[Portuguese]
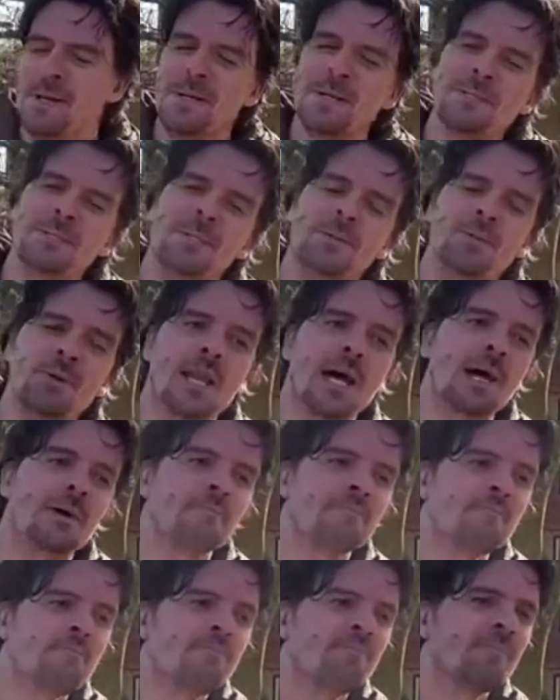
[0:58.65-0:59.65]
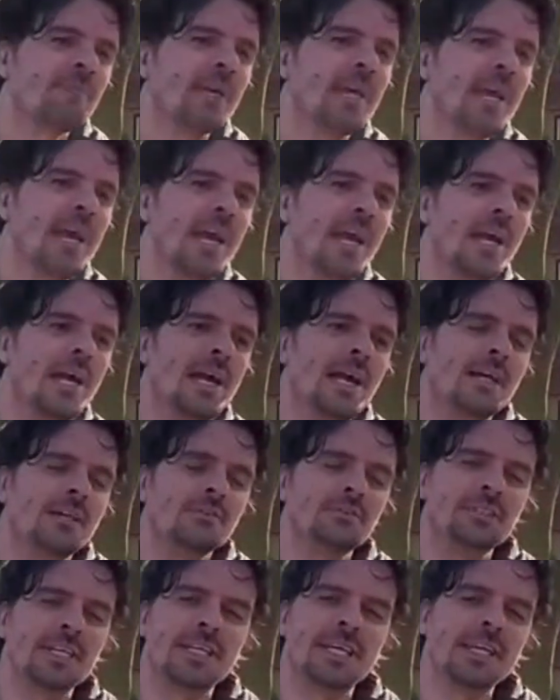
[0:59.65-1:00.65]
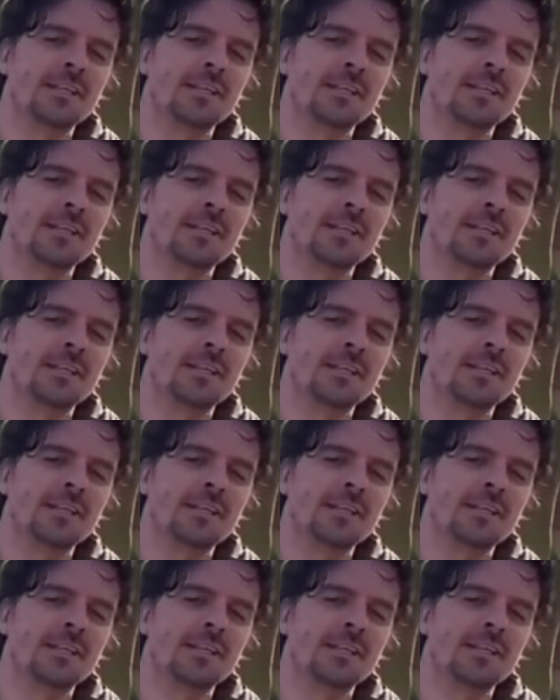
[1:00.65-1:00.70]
Vamos lá. É, não sei quem